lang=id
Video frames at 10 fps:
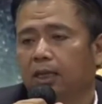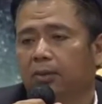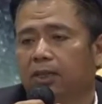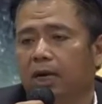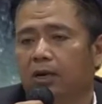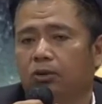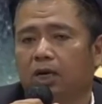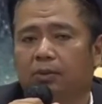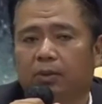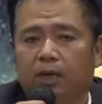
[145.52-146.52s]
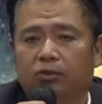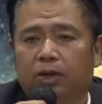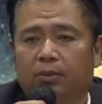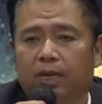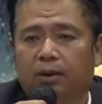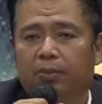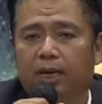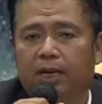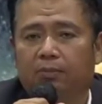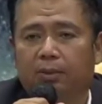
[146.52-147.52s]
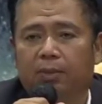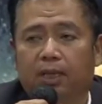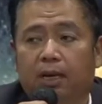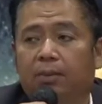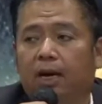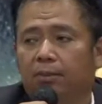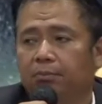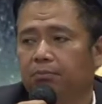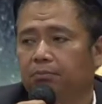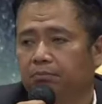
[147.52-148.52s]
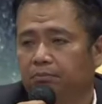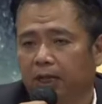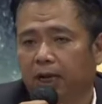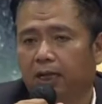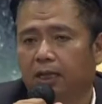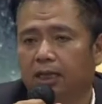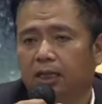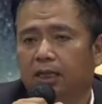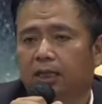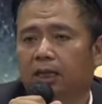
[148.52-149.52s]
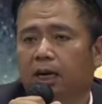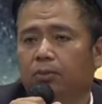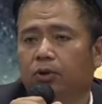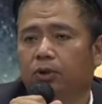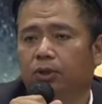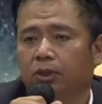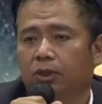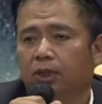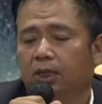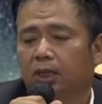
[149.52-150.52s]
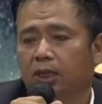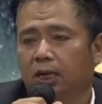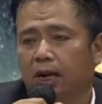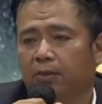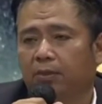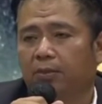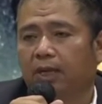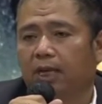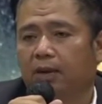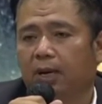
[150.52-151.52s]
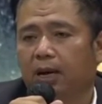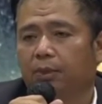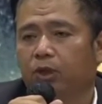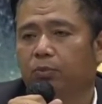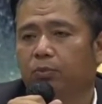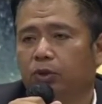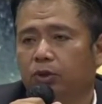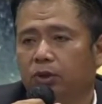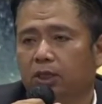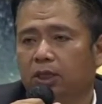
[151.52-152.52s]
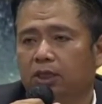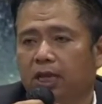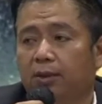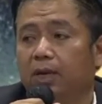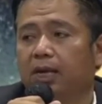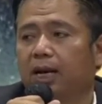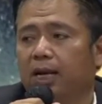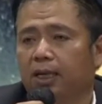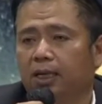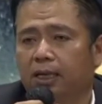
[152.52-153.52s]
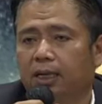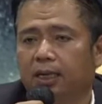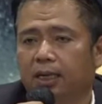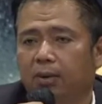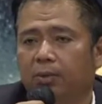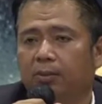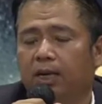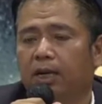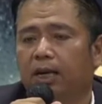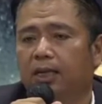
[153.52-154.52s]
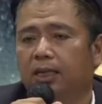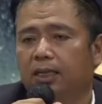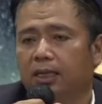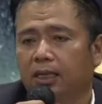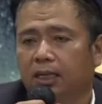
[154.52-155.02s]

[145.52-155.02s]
Yang bersangkutan memang sudah menyampaikan permintaan maaf ya. Namun eh, dalam permintaan maaf itu pun saya menilai ya, kami menilai